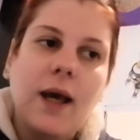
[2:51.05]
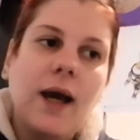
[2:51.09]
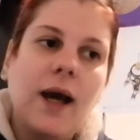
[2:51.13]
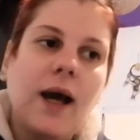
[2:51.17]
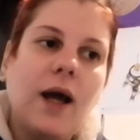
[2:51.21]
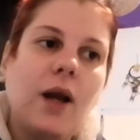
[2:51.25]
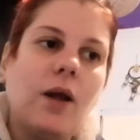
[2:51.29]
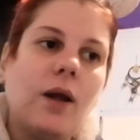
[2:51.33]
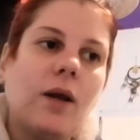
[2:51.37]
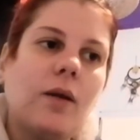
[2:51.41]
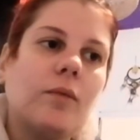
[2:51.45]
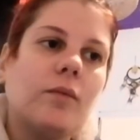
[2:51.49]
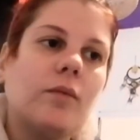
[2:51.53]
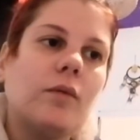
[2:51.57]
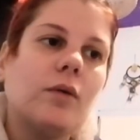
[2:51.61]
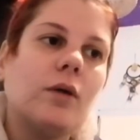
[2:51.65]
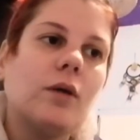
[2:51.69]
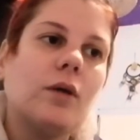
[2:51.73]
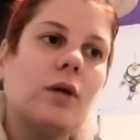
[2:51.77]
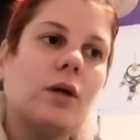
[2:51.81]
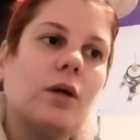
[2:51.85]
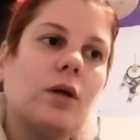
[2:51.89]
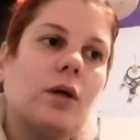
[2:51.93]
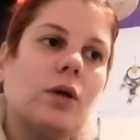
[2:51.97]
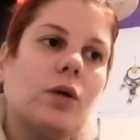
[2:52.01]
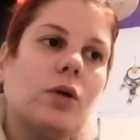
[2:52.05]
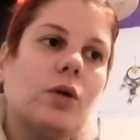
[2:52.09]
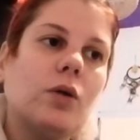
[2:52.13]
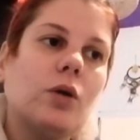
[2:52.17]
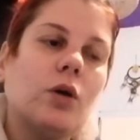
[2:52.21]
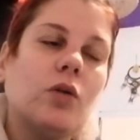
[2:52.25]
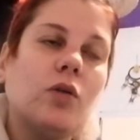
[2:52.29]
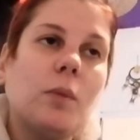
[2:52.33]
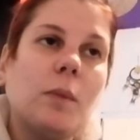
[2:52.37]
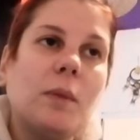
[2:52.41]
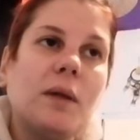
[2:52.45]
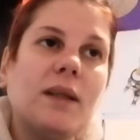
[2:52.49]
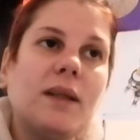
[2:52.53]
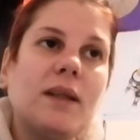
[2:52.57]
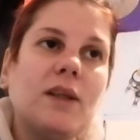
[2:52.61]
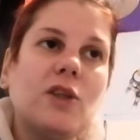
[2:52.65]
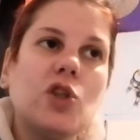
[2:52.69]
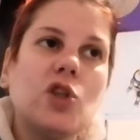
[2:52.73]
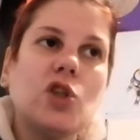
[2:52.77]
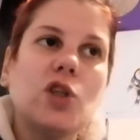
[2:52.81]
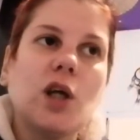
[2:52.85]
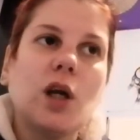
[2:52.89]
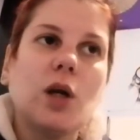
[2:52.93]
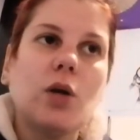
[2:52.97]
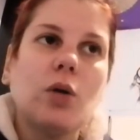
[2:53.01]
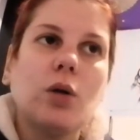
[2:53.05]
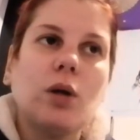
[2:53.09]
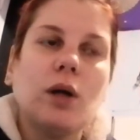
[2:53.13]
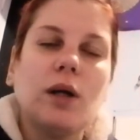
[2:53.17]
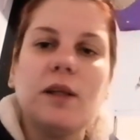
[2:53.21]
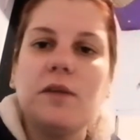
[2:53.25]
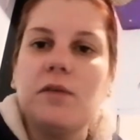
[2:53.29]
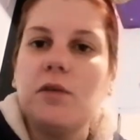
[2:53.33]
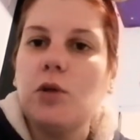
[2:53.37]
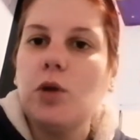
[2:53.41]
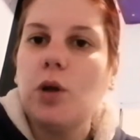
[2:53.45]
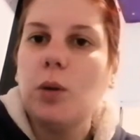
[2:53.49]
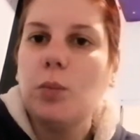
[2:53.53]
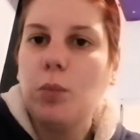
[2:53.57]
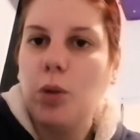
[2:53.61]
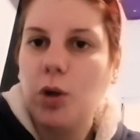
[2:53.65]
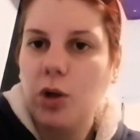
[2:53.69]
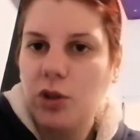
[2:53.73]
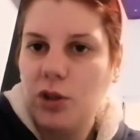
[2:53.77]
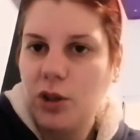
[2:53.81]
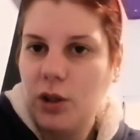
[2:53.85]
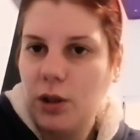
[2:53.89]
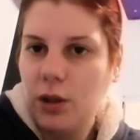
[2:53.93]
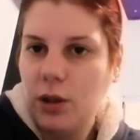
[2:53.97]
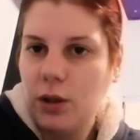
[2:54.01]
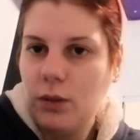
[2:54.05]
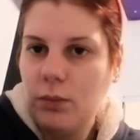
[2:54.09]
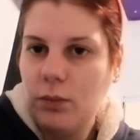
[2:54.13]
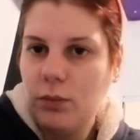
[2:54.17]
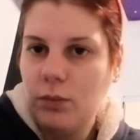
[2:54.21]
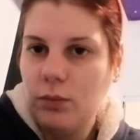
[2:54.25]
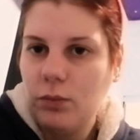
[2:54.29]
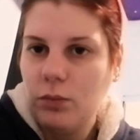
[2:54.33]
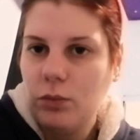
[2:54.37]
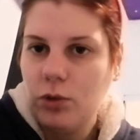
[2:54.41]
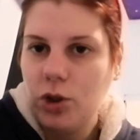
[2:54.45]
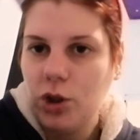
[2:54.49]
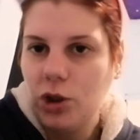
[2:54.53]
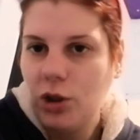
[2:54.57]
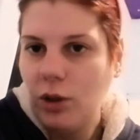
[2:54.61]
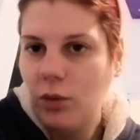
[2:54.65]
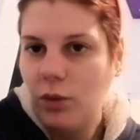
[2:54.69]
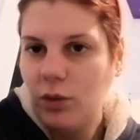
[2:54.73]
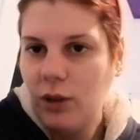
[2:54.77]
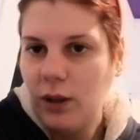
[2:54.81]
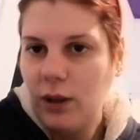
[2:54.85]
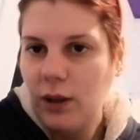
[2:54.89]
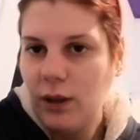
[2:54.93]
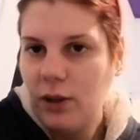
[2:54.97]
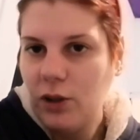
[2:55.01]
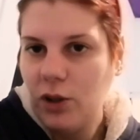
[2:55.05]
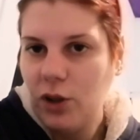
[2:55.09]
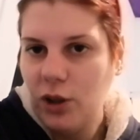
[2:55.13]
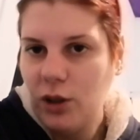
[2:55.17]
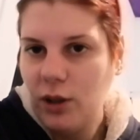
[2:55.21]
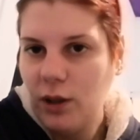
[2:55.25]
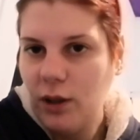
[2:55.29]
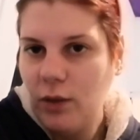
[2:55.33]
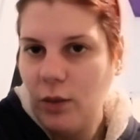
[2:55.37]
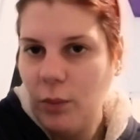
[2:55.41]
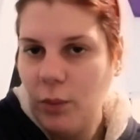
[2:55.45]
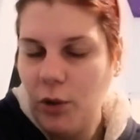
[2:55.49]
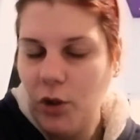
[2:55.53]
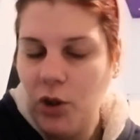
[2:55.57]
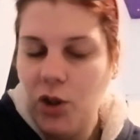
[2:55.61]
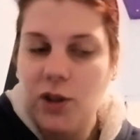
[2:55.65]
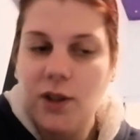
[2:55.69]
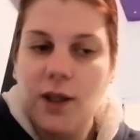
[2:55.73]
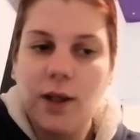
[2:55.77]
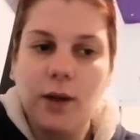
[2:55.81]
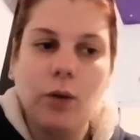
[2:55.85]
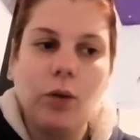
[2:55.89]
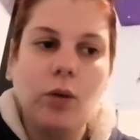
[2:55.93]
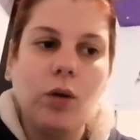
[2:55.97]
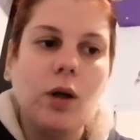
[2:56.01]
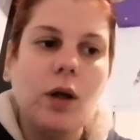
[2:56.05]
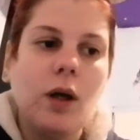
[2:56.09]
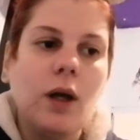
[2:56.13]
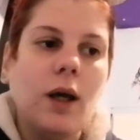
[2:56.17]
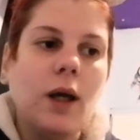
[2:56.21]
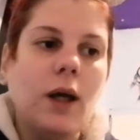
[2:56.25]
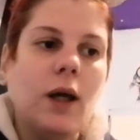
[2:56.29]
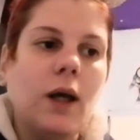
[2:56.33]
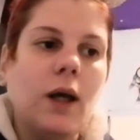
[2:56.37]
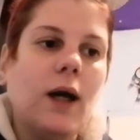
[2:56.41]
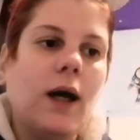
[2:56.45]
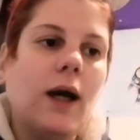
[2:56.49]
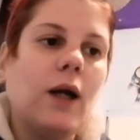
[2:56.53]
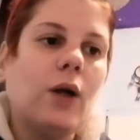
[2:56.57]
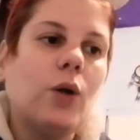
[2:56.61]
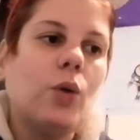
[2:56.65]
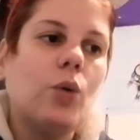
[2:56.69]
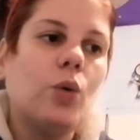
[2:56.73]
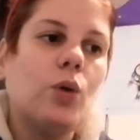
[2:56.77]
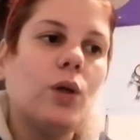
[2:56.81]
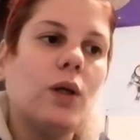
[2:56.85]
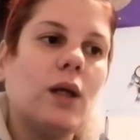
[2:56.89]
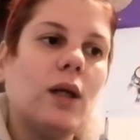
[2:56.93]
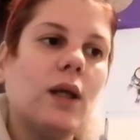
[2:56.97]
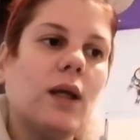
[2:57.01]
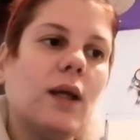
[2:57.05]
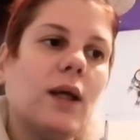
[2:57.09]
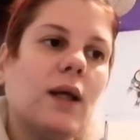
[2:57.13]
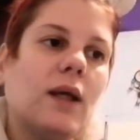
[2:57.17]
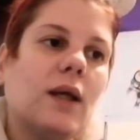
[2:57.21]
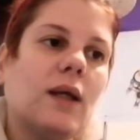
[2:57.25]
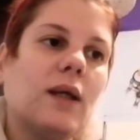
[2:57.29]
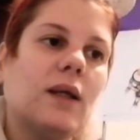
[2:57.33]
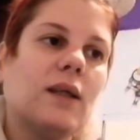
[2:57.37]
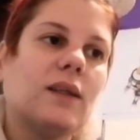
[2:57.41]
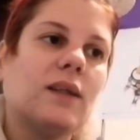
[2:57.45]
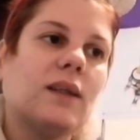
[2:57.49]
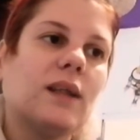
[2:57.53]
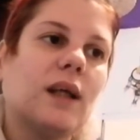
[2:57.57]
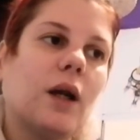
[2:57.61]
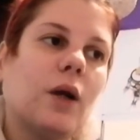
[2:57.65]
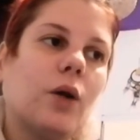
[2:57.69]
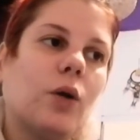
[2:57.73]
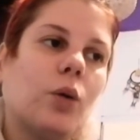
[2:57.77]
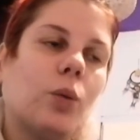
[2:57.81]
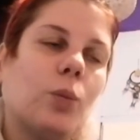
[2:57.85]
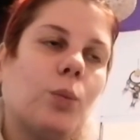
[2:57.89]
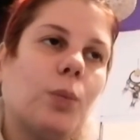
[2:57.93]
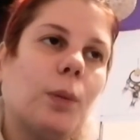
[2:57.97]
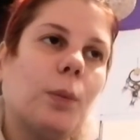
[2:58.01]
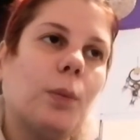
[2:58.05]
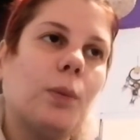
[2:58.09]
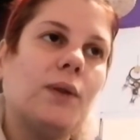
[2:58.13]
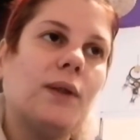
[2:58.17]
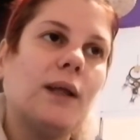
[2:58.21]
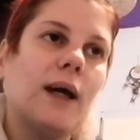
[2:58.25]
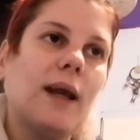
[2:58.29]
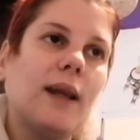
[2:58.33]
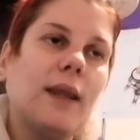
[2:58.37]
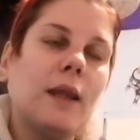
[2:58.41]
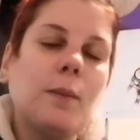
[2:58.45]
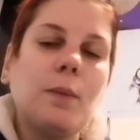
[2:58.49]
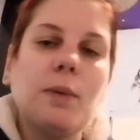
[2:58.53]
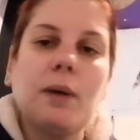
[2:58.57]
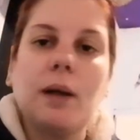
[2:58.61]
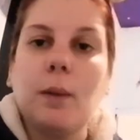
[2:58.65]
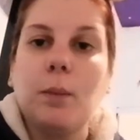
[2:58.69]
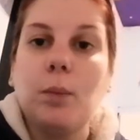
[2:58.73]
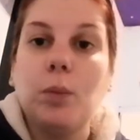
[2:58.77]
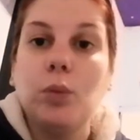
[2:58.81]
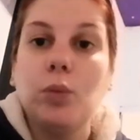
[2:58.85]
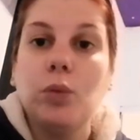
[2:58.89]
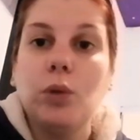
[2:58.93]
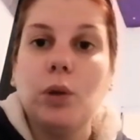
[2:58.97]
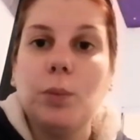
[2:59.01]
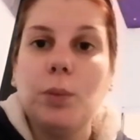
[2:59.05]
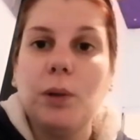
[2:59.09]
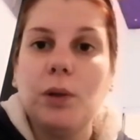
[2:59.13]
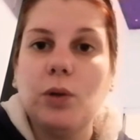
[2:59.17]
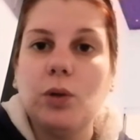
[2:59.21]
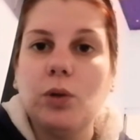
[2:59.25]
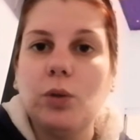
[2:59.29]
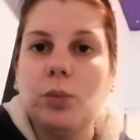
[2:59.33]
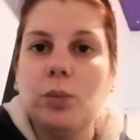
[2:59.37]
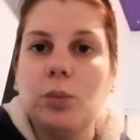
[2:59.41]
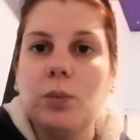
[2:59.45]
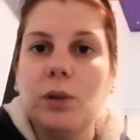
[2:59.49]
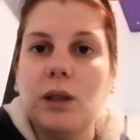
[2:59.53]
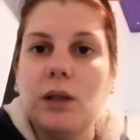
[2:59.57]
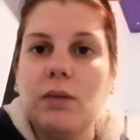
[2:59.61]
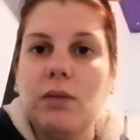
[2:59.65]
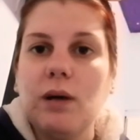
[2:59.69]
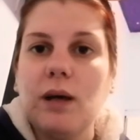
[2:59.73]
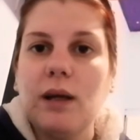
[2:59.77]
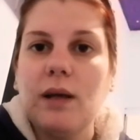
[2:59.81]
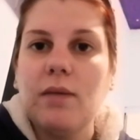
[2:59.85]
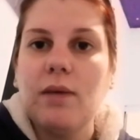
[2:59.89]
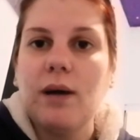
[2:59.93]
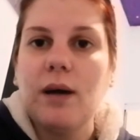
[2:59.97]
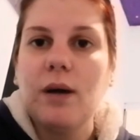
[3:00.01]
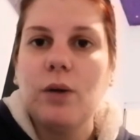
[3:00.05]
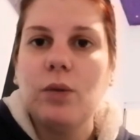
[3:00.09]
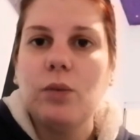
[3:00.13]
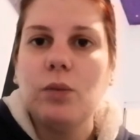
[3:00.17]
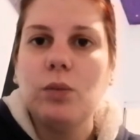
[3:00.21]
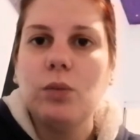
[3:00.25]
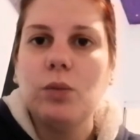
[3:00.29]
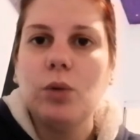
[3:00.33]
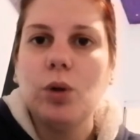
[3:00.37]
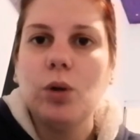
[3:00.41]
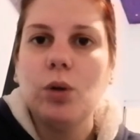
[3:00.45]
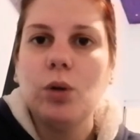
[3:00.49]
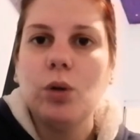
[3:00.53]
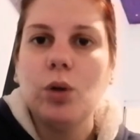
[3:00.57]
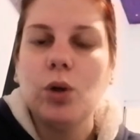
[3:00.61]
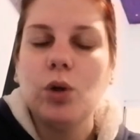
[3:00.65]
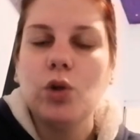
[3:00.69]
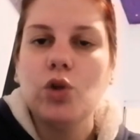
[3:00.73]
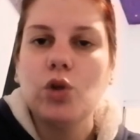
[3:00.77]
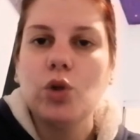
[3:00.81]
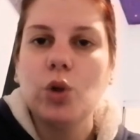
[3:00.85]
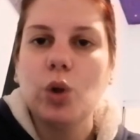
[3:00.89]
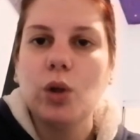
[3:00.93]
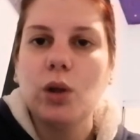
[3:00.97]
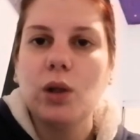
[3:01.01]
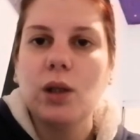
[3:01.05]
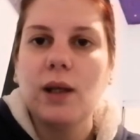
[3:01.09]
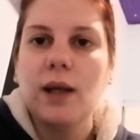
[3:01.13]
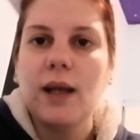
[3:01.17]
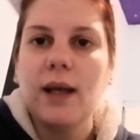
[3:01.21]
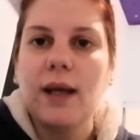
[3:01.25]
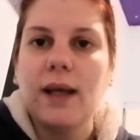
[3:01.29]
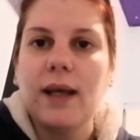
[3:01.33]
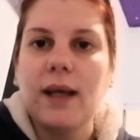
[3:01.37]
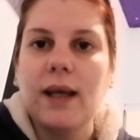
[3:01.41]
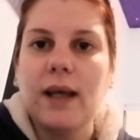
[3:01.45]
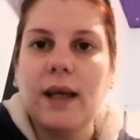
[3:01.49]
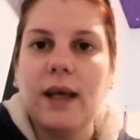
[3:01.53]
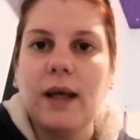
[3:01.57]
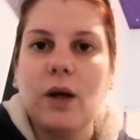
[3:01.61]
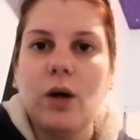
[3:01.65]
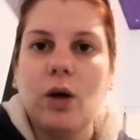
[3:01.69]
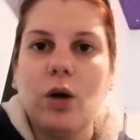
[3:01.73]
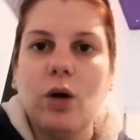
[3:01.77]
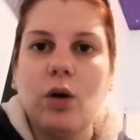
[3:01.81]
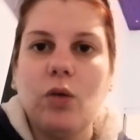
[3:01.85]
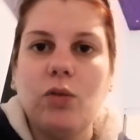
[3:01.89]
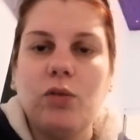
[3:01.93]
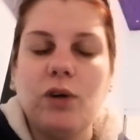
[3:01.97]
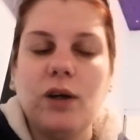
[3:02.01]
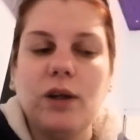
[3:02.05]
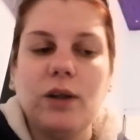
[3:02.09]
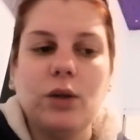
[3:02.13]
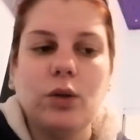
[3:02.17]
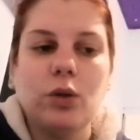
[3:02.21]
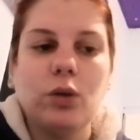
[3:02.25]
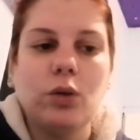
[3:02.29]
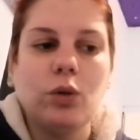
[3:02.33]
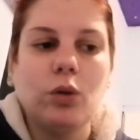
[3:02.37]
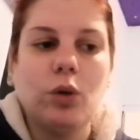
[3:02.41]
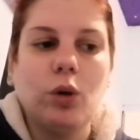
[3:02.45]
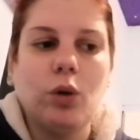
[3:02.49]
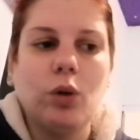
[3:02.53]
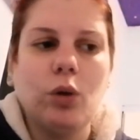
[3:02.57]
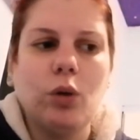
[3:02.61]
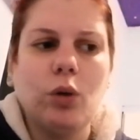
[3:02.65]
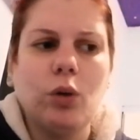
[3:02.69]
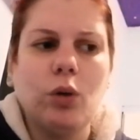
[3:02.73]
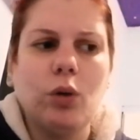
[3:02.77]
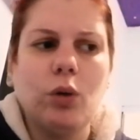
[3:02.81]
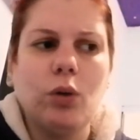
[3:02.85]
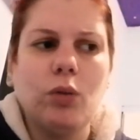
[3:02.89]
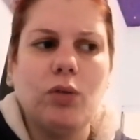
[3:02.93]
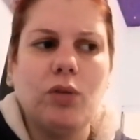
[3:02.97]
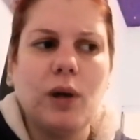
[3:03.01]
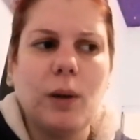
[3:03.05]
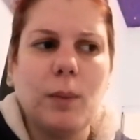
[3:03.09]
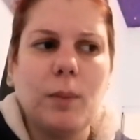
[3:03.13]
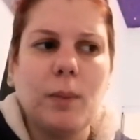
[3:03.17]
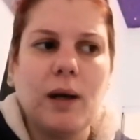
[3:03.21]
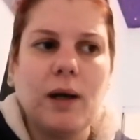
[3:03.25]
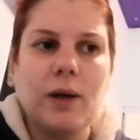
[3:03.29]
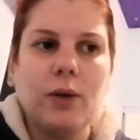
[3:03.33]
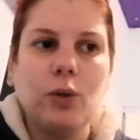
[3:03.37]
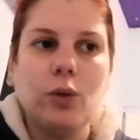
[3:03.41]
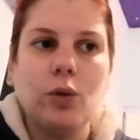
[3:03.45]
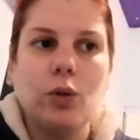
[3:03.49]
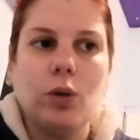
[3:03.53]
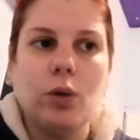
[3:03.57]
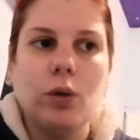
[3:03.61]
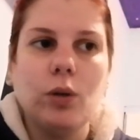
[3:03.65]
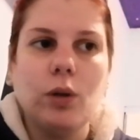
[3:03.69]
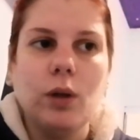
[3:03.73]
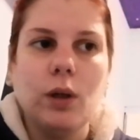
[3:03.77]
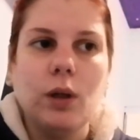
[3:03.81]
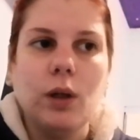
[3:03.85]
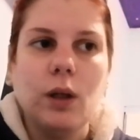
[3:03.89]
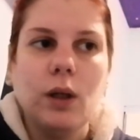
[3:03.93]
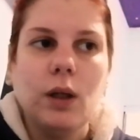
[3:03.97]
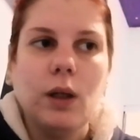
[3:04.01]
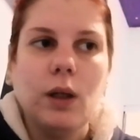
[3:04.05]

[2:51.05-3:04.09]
Allora, eh, ovviamente ci saranno anche dei video unboxing, ci tenevo, te- ci tenevo a precisarlo. Alcuni eh, saranno un po' più tardi perché appunto, ripeto, mi deve arrivare un, un grosso ordine che ho, fatto, ho fermato